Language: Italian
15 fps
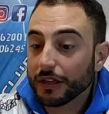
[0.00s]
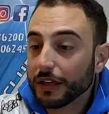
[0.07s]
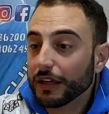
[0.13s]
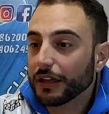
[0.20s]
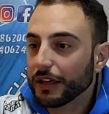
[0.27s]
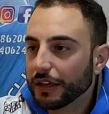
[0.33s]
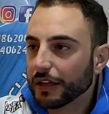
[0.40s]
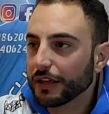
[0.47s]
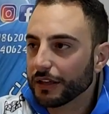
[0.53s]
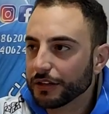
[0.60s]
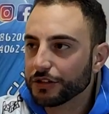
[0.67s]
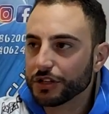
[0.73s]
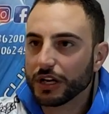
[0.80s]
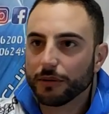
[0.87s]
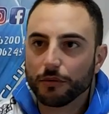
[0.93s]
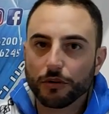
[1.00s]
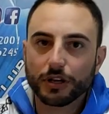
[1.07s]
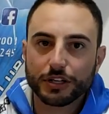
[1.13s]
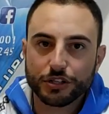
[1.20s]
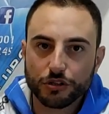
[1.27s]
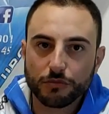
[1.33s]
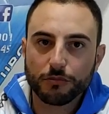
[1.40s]
e diciamo
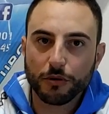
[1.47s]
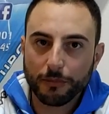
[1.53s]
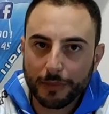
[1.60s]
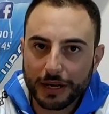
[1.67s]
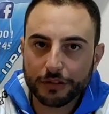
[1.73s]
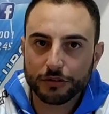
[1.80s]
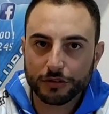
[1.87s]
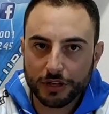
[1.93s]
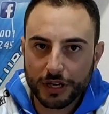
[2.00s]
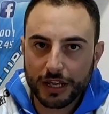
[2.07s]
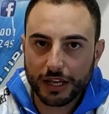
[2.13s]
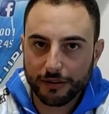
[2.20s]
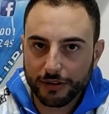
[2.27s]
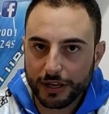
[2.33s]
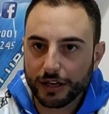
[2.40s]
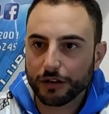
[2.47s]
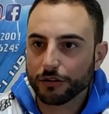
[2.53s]
che c'è un buon manto di neve,